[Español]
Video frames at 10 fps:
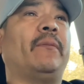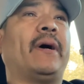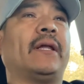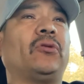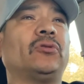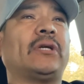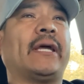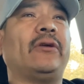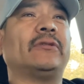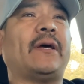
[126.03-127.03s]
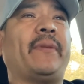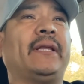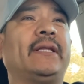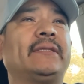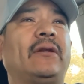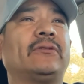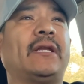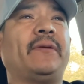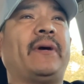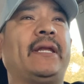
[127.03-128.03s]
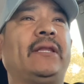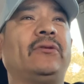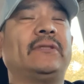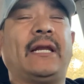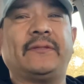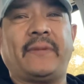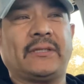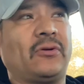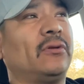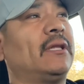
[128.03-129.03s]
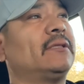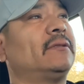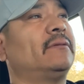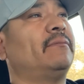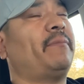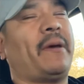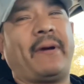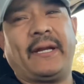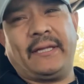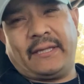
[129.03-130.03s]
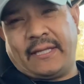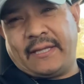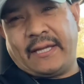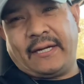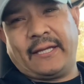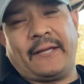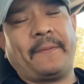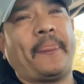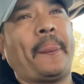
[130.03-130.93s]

Para todos aquellos amantes de los animalitos, de las mascotas, me van a entender que,